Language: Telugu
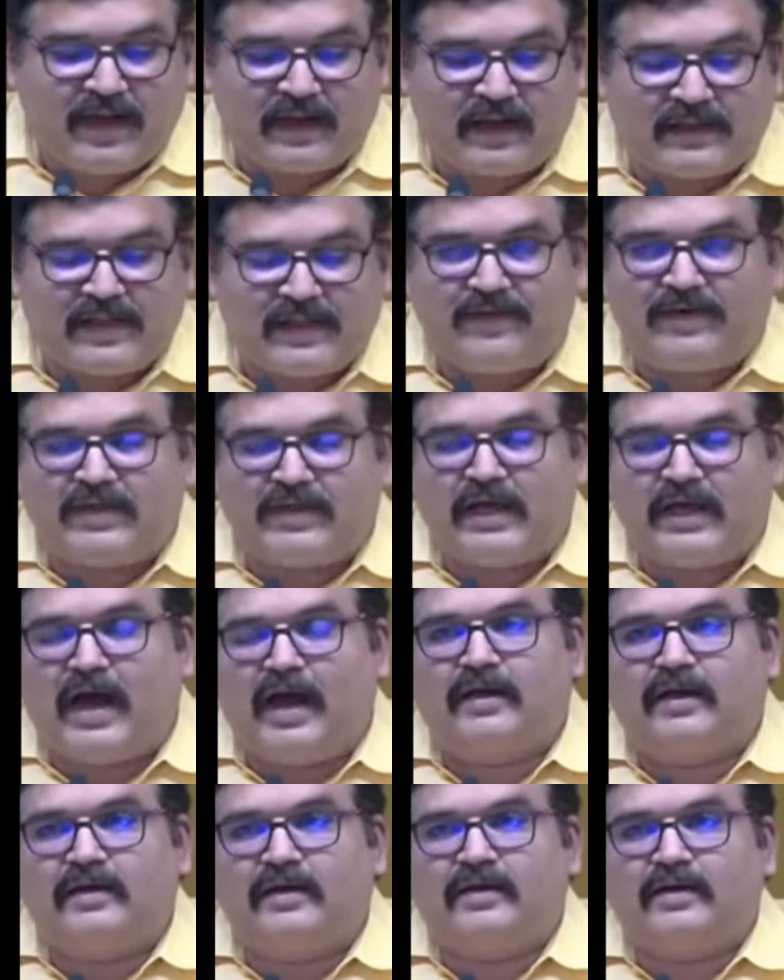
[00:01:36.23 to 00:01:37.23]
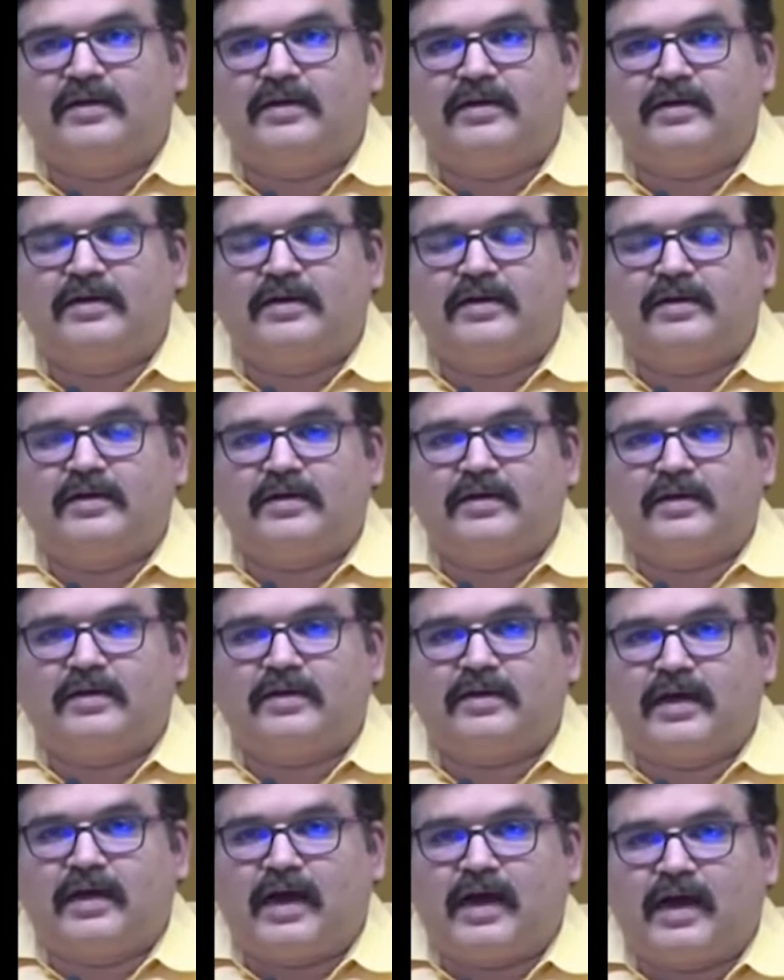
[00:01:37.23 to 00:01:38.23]
వారం రోజులుగా కనుక మనం
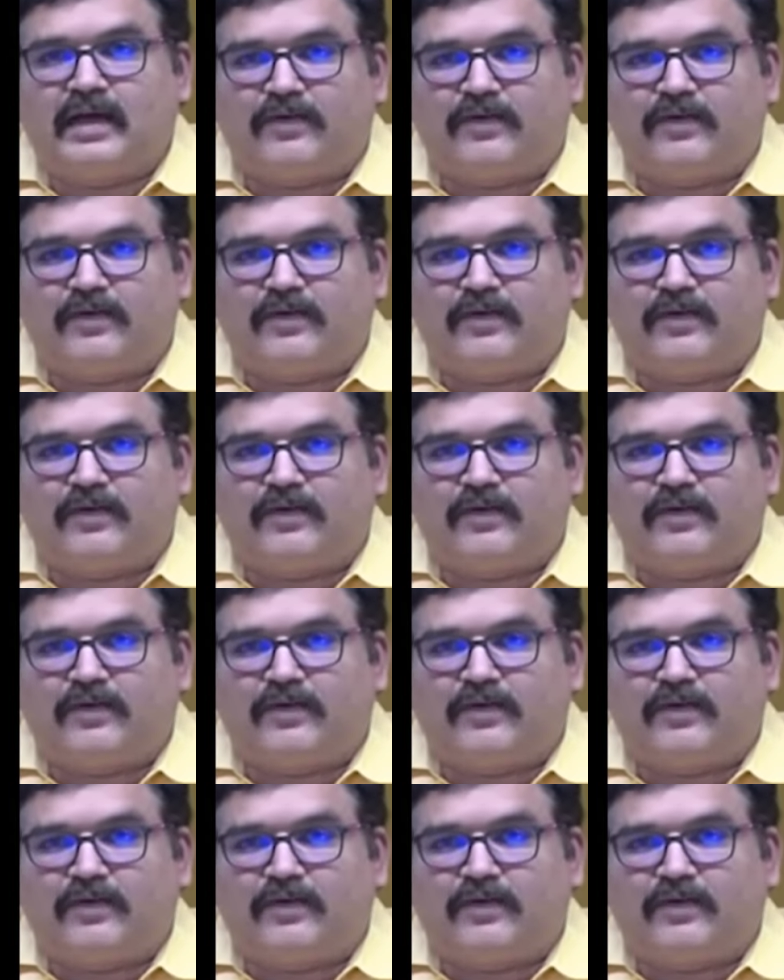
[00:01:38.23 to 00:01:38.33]
చూసినట్లయితే